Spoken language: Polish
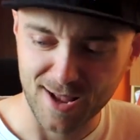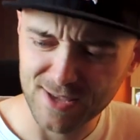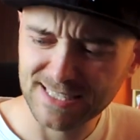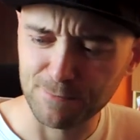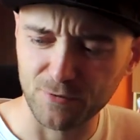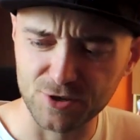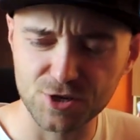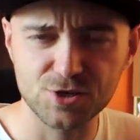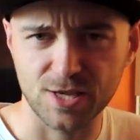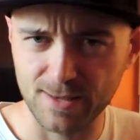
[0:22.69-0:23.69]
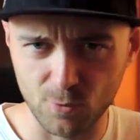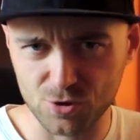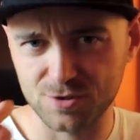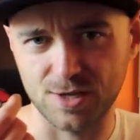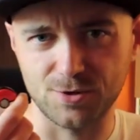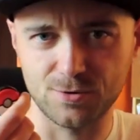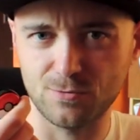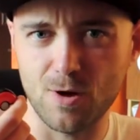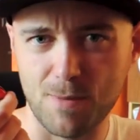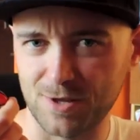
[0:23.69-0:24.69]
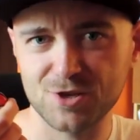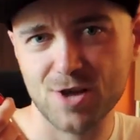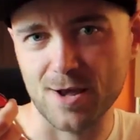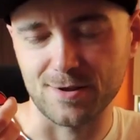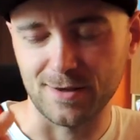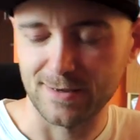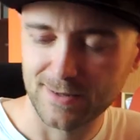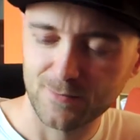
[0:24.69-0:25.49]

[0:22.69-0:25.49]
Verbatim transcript: a nie chcę powiedzieć takiemu urządzeniu łapanie shiny.